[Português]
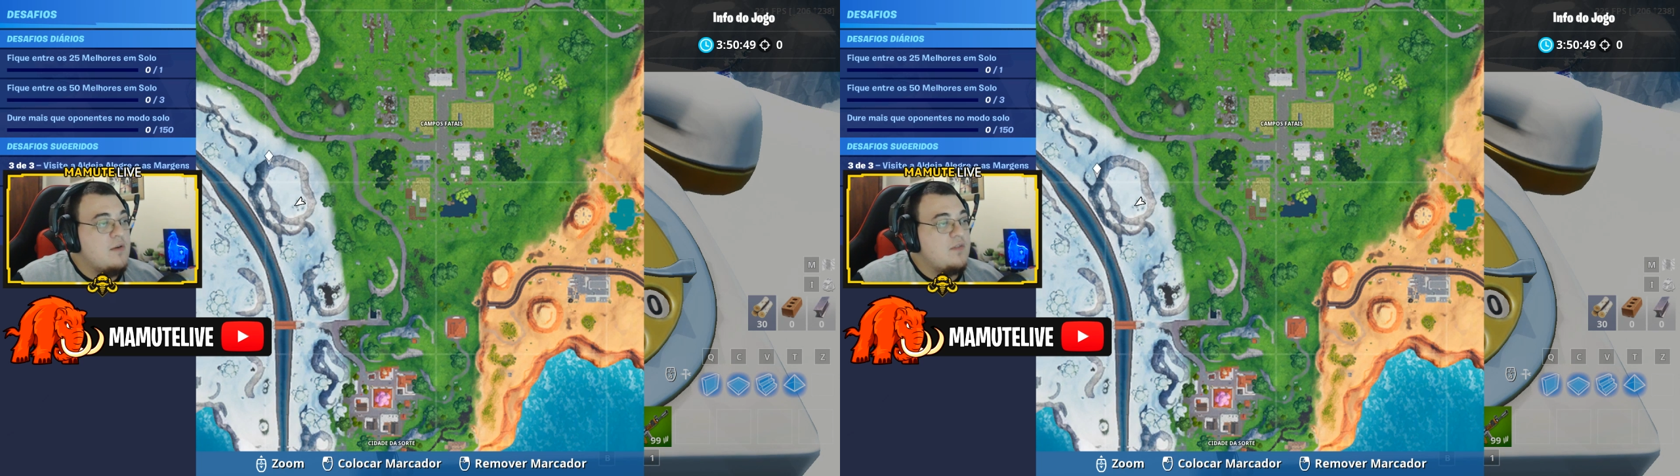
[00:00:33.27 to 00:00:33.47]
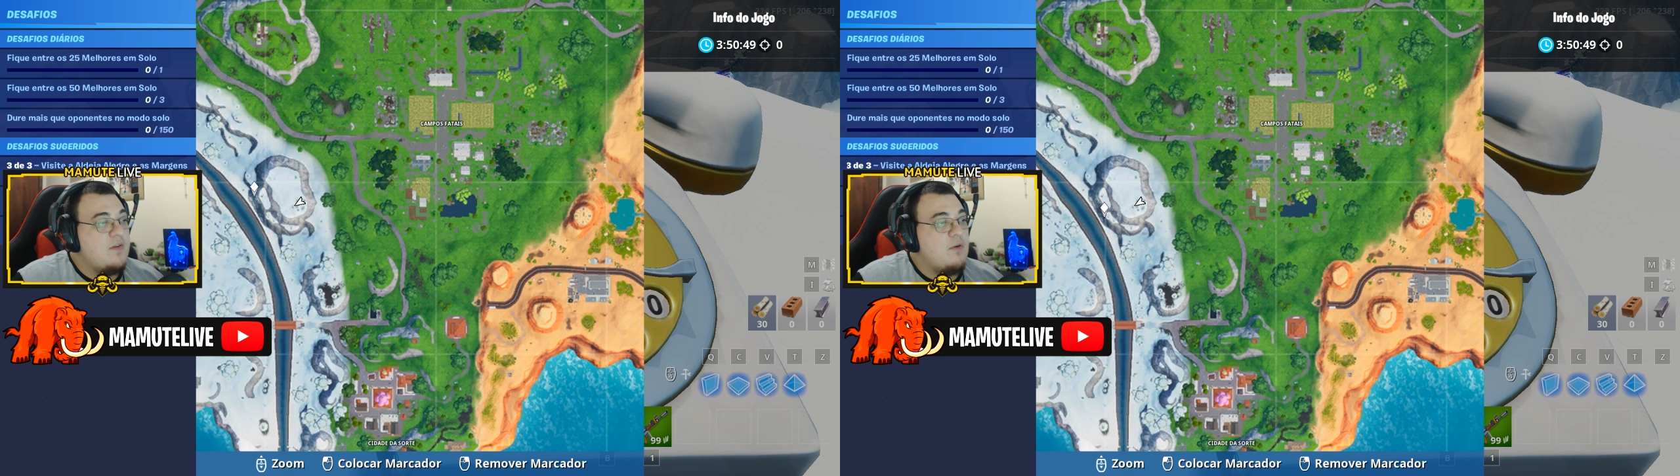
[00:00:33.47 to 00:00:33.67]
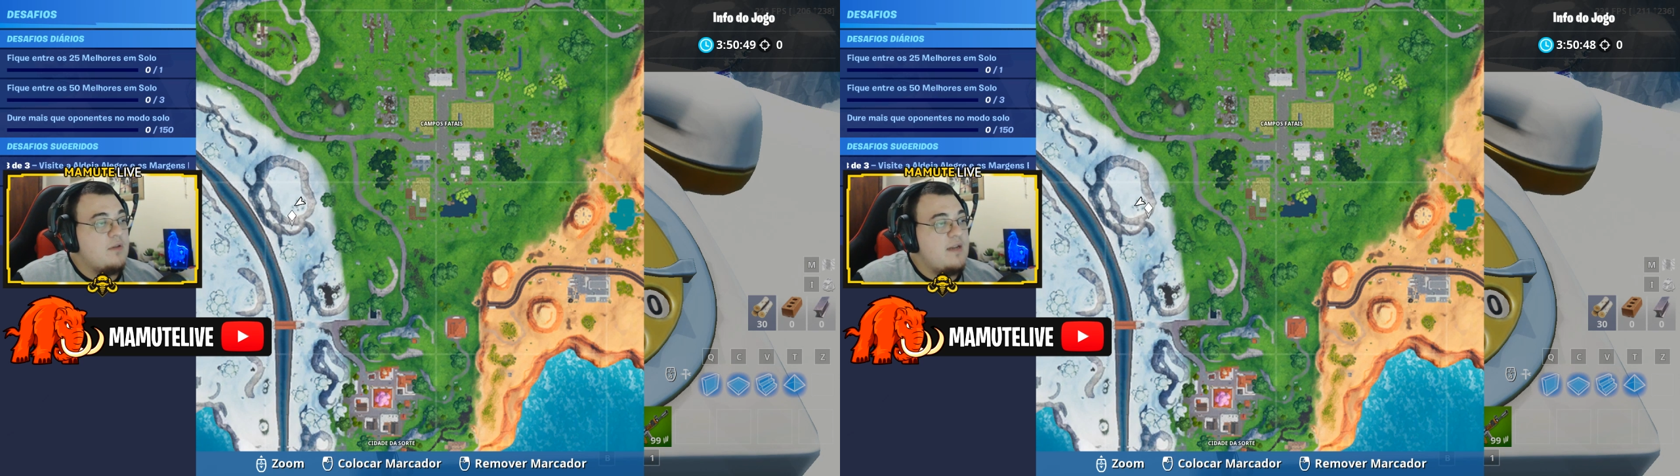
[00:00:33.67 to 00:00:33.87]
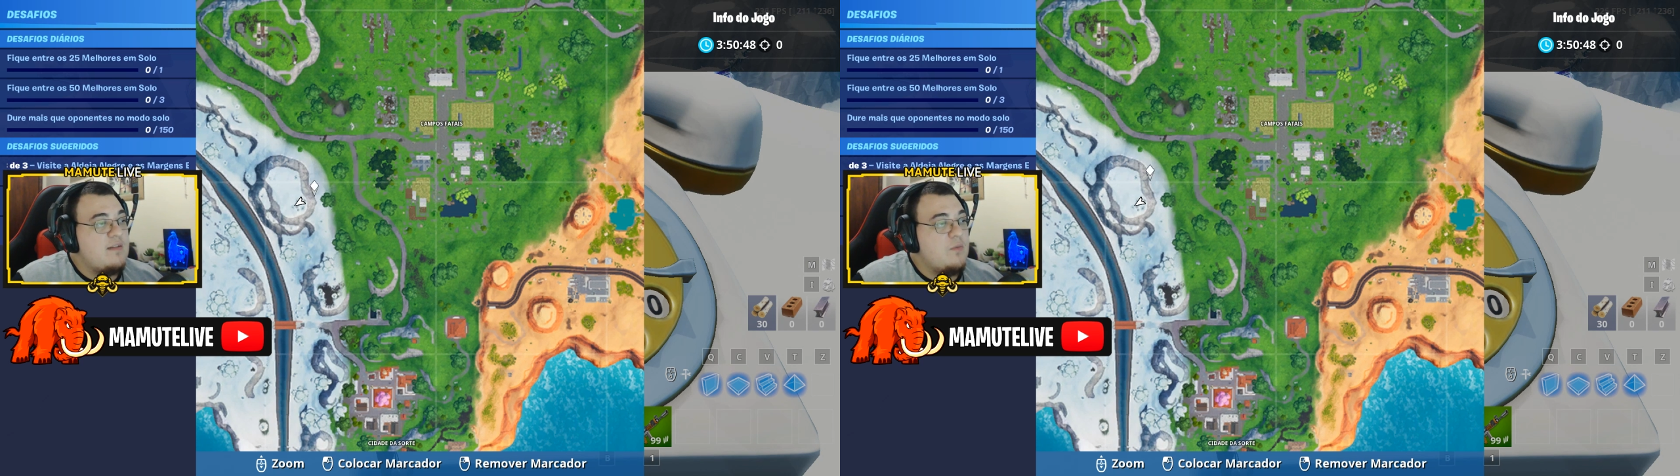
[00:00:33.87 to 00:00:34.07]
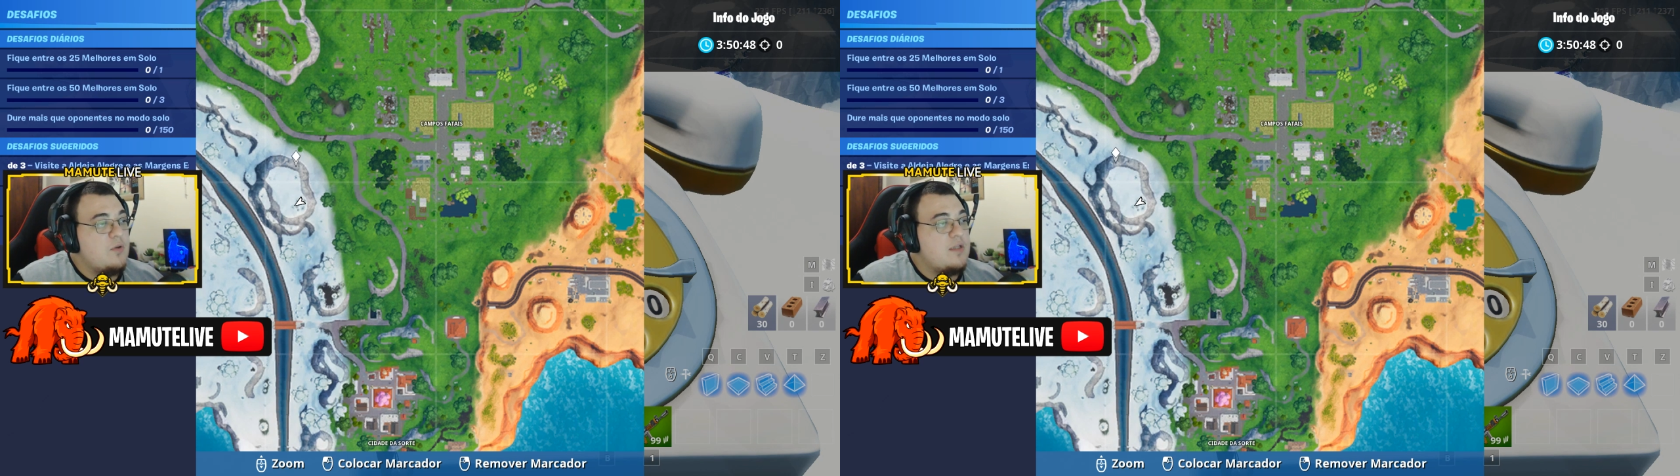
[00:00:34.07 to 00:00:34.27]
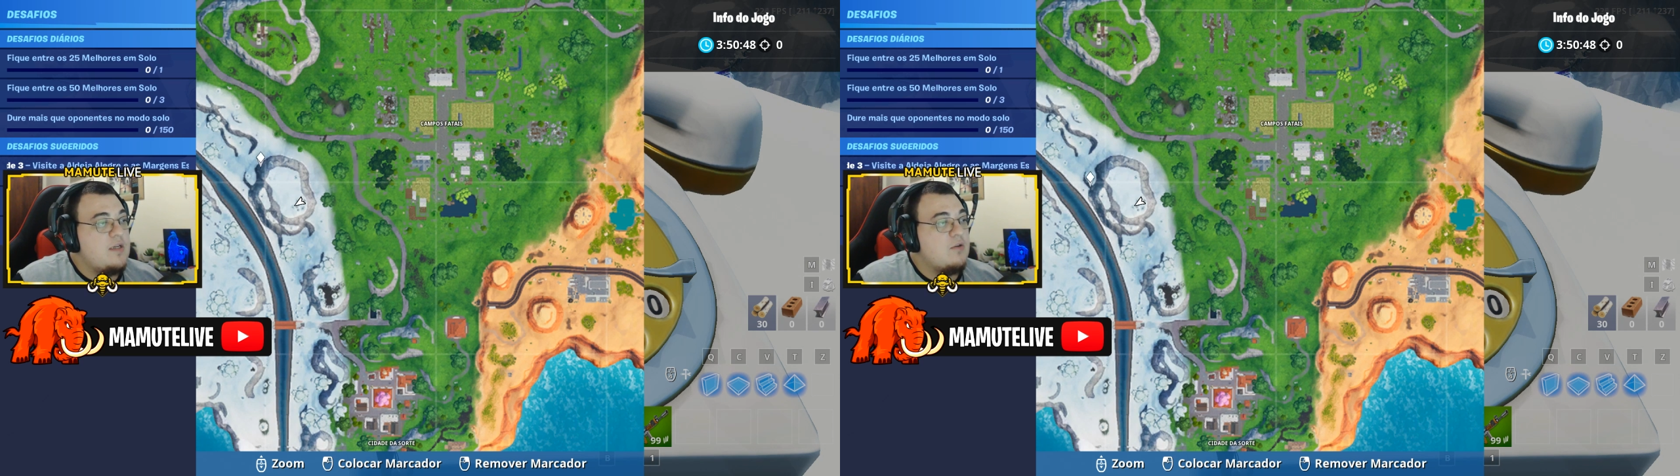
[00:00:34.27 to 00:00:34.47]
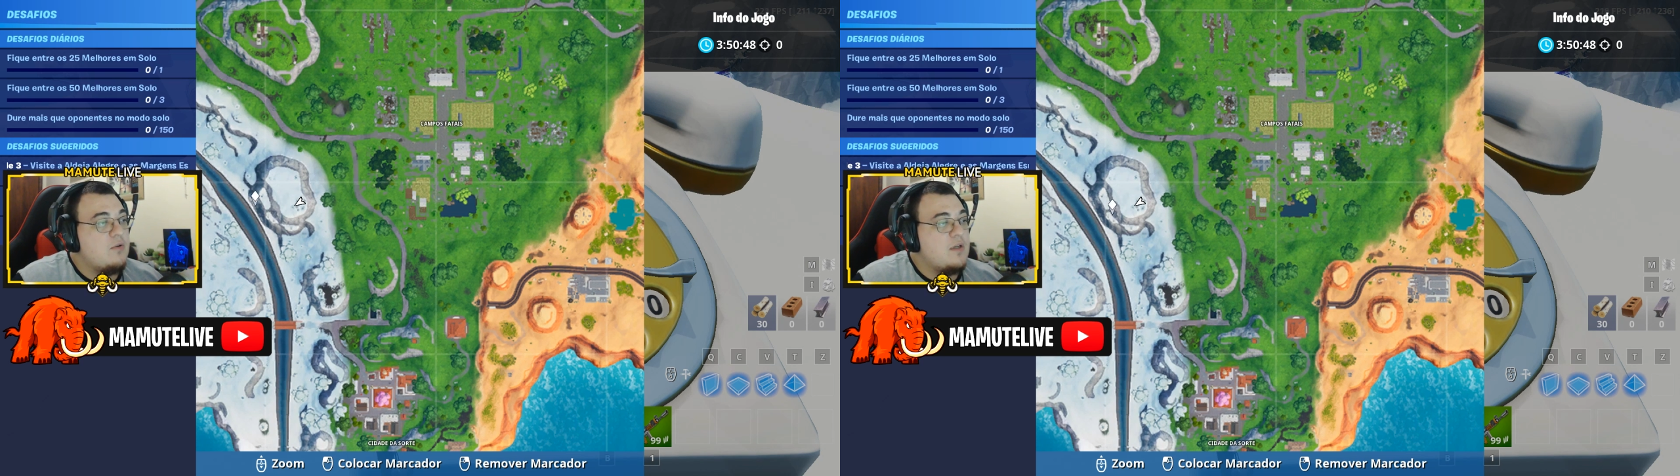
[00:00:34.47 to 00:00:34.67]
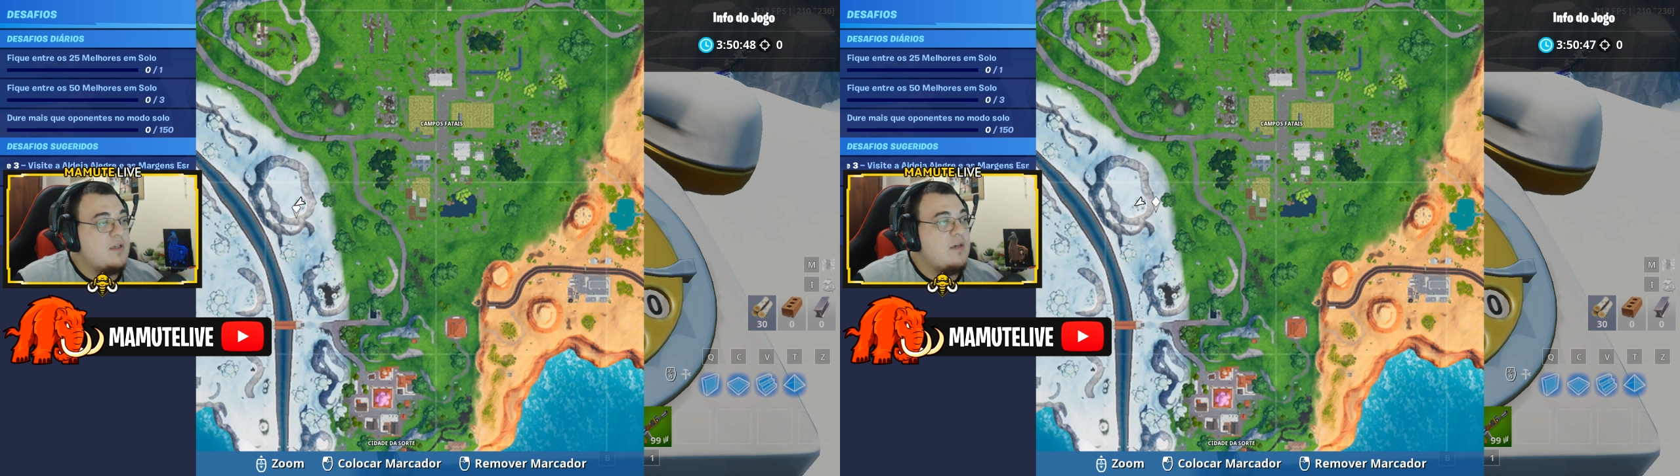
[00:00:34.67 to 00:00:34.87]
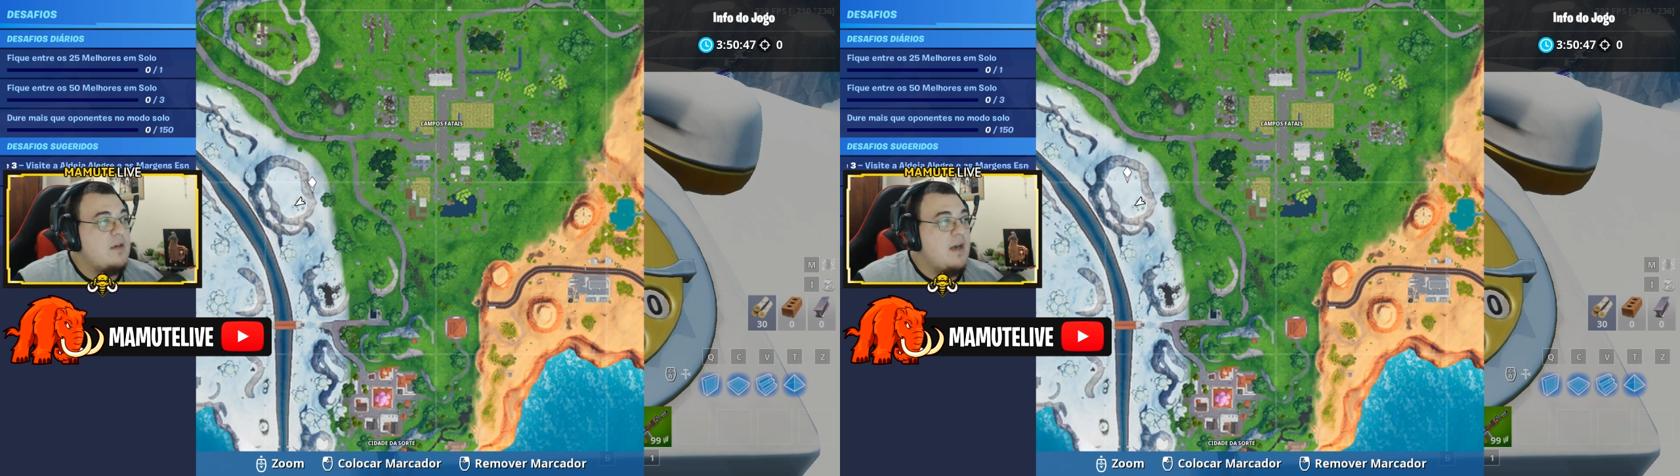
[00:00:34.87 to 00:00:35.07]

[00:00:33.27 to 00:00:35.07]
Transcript: você vai encontrar essa montanha que eu tô aqui.